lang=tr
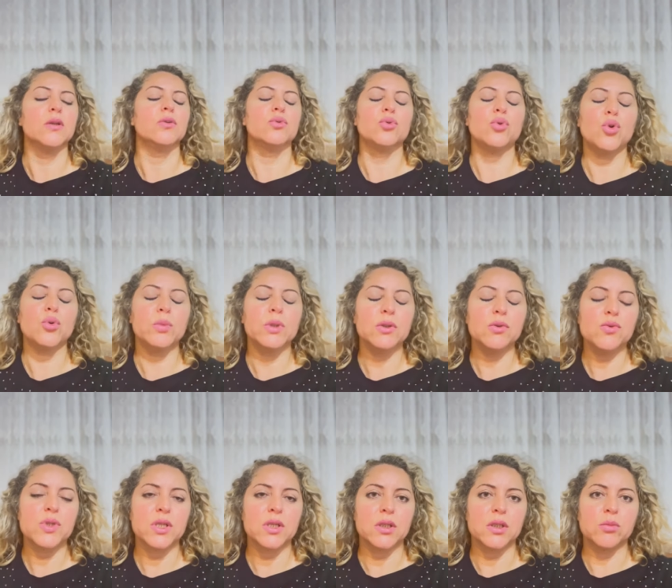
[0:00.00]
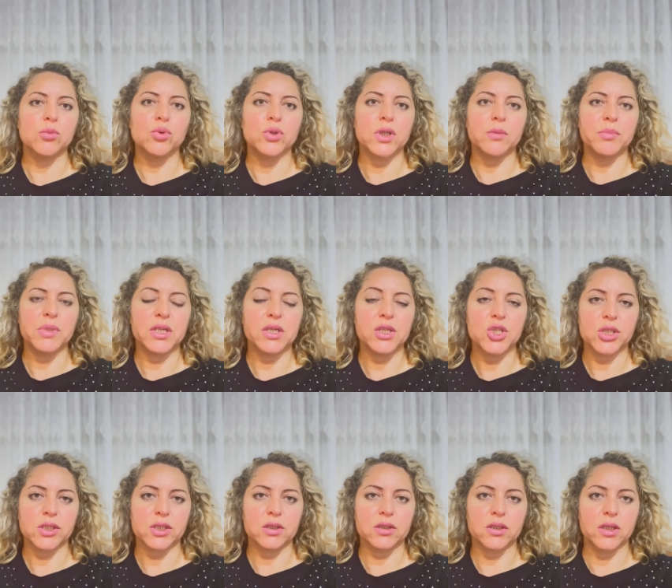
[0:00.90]
torbanın üzerinde bulunan bir
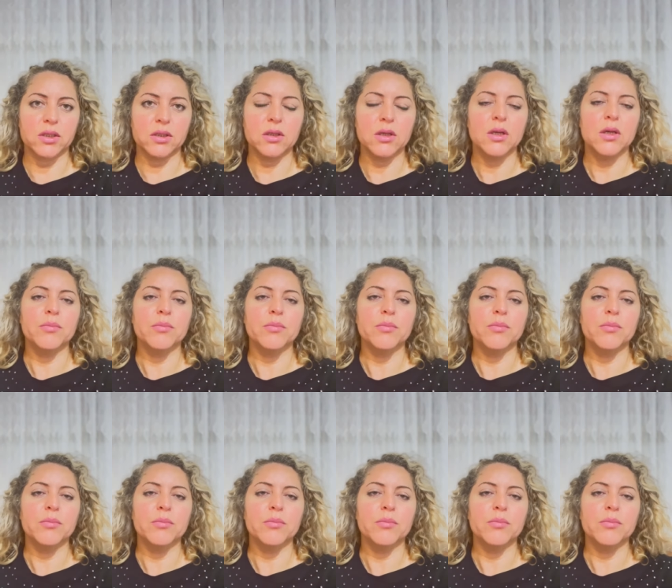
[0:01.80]
açıklıktan